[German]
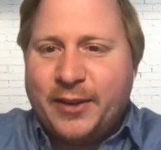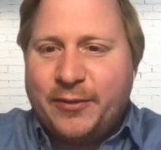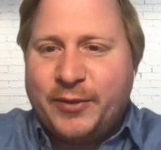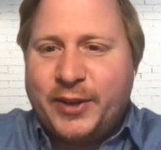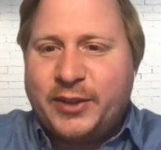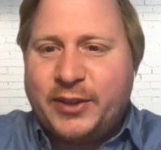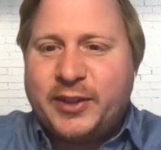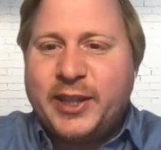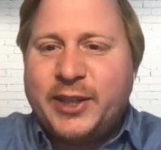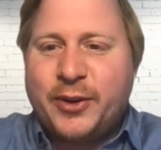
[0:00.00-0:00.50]

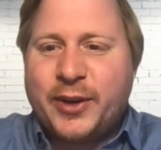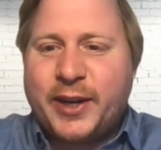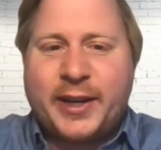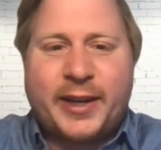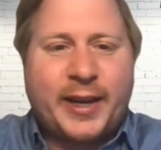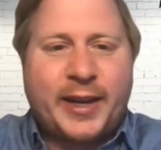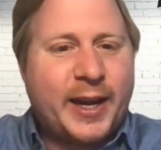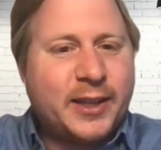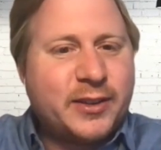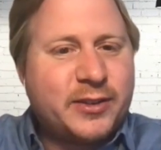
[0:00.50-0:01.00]
wie sieht eure
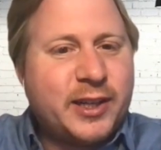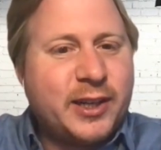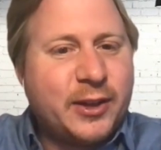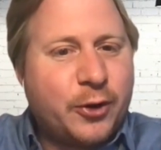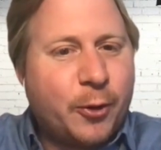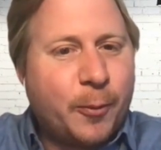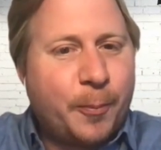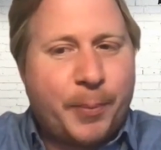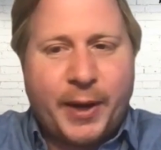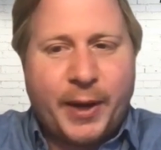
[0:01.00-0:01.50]

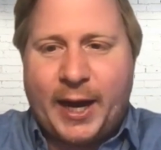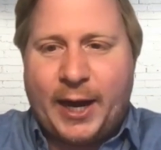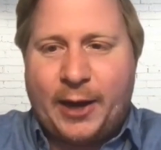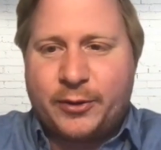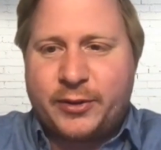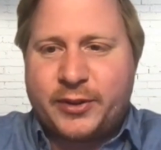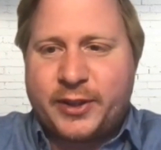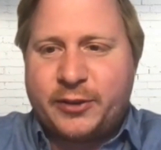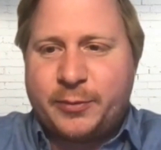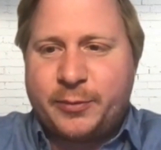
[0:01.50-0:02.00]
Kernzielgruppe
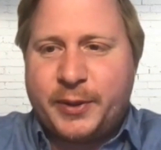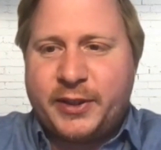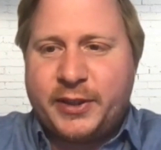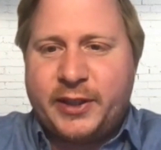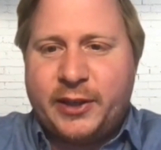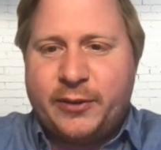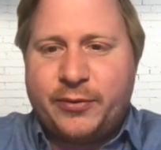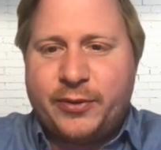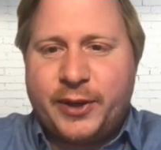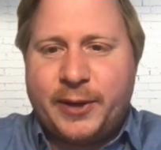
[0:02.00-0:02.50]
aus,
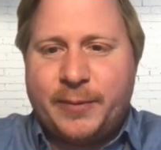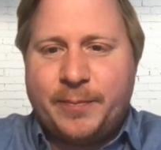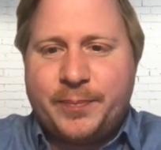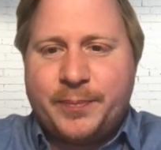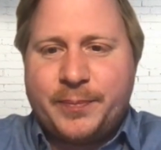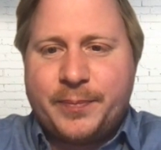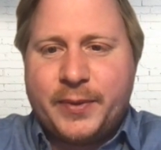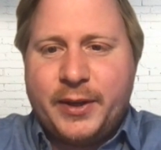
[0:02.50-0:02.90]
respektive